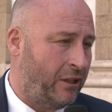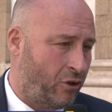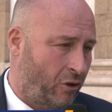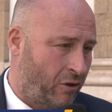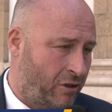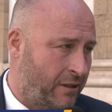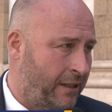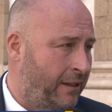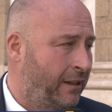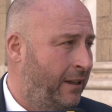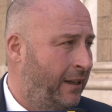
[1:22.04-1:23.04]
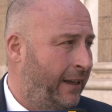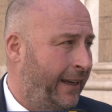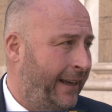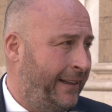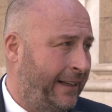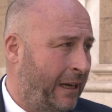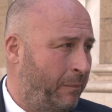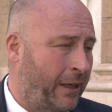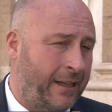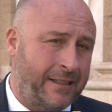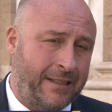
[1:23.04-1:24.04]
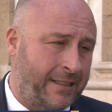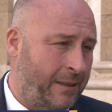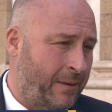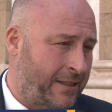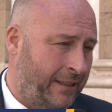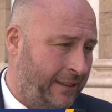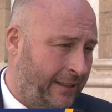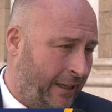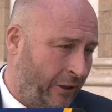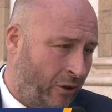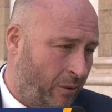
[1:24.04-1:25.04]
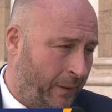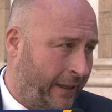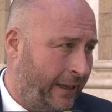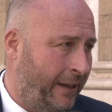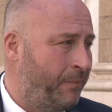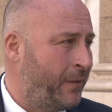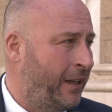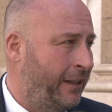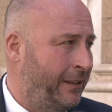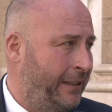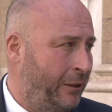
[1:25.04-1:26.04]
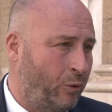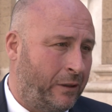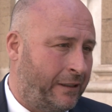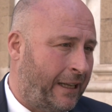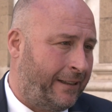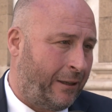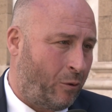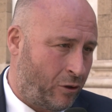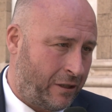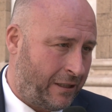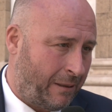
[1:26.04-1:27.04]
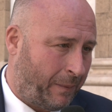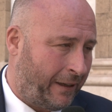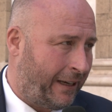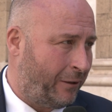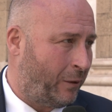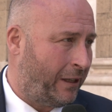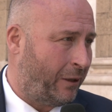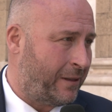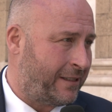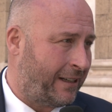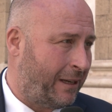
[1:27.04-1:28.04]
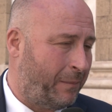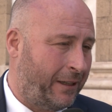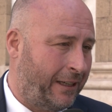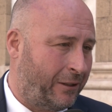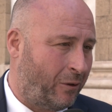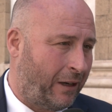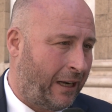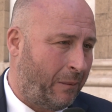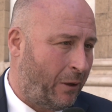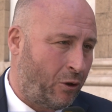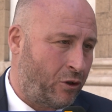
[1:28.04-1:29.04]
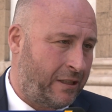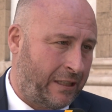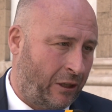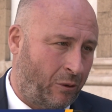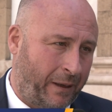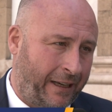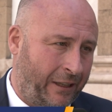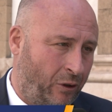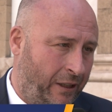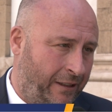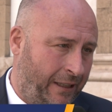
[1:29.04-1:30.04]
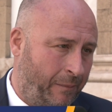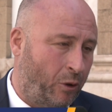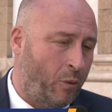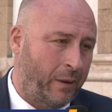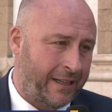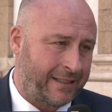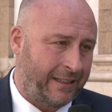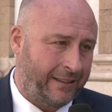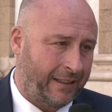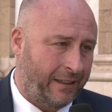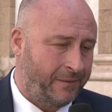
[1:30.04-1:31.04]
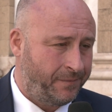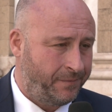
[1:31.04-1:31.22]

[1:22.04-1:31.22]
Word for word: risorse e di cambiare il sistema sanitario perché di tante cose si sta parlando durante questa campagna elettorale, ma non si stanno parlando di temi come la sanità.